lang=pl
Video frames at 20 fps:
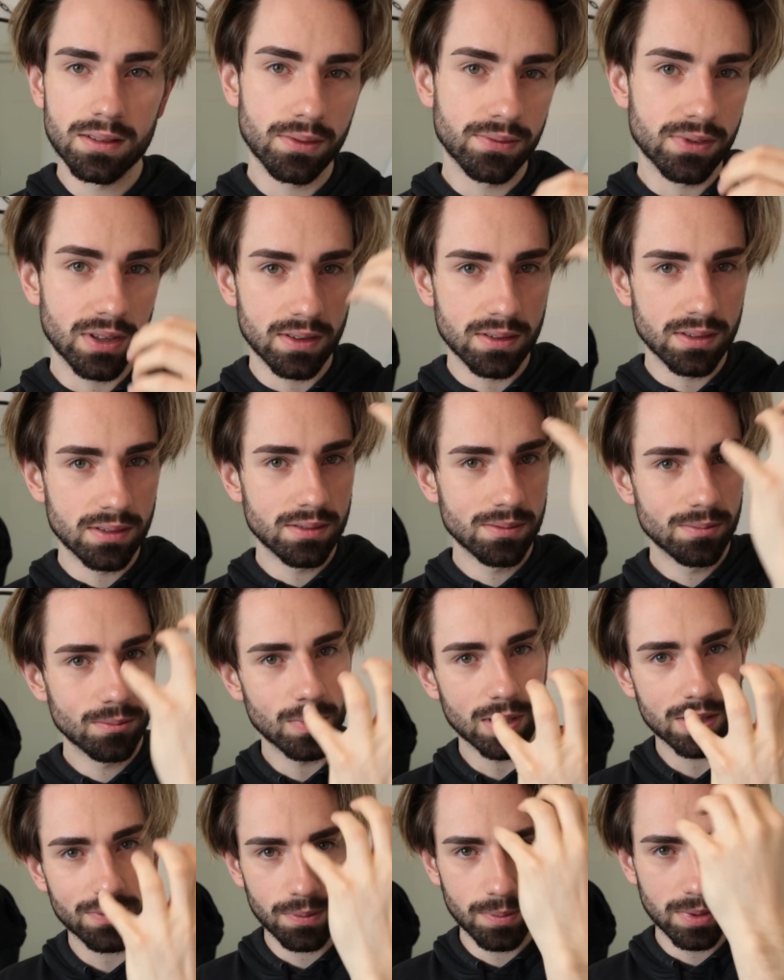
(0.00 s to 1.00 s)
To wtedy
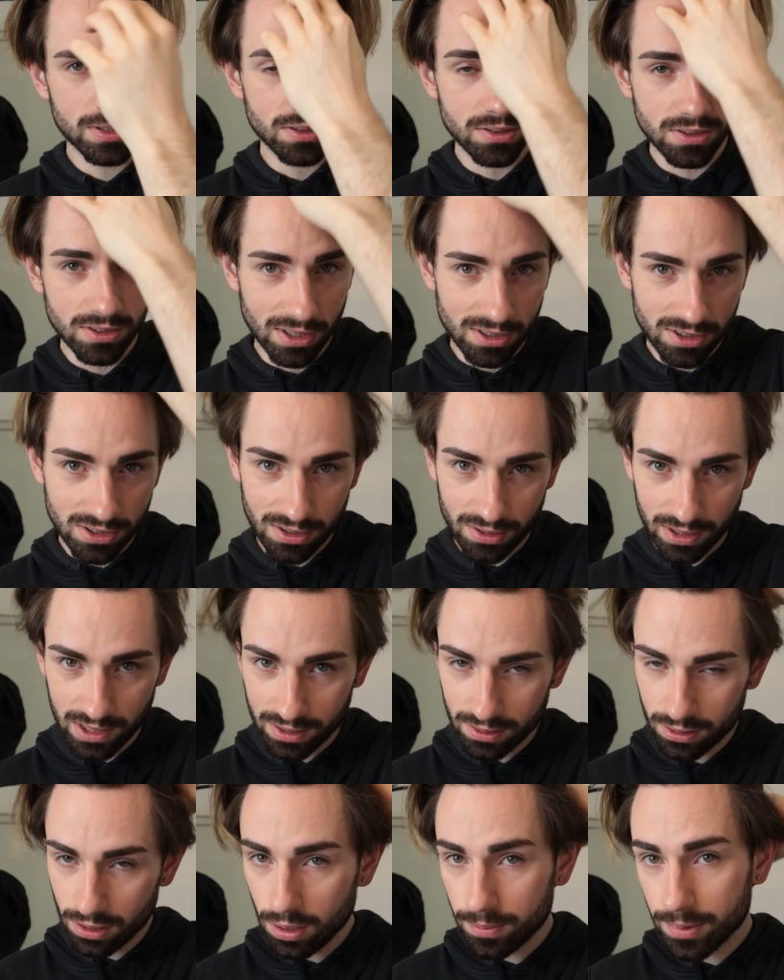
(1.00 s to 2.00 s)
łatwiej będzie też tę
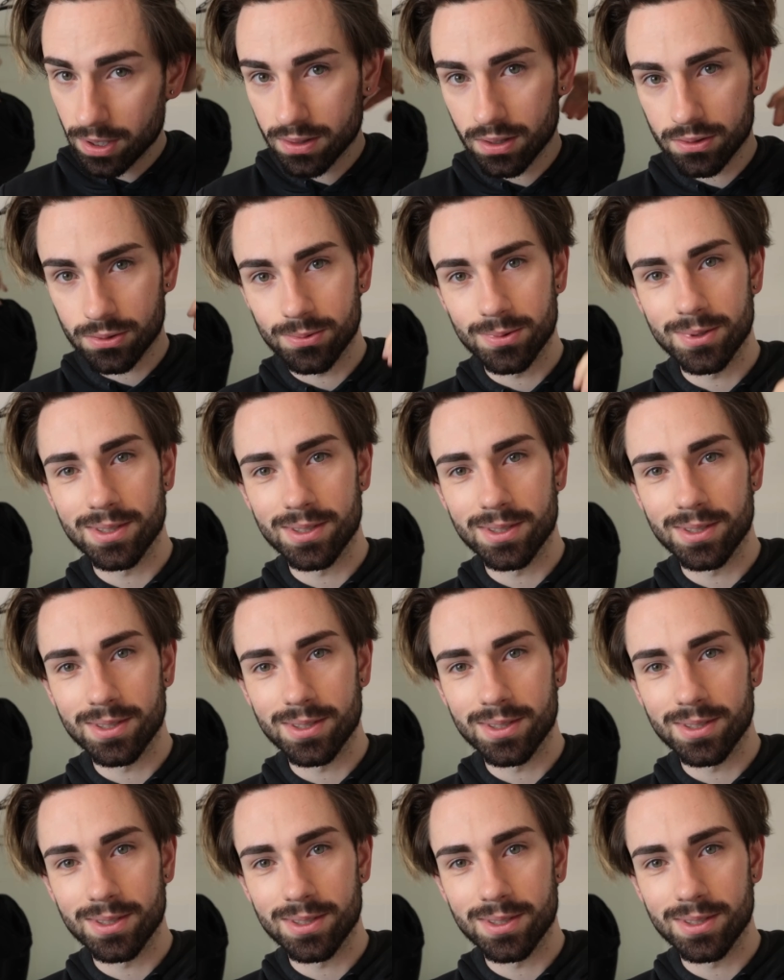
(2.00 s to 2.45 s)
objętość